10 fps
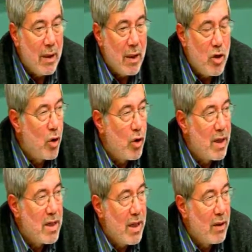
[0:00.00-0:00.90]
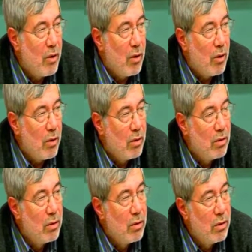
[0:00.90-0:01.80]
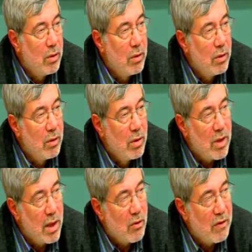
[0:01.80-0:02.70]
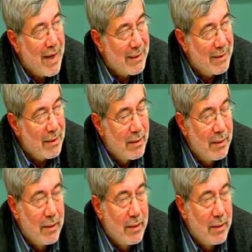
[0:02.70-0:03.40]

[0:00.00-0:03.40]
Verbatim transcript: i giochi siano, siano fatti,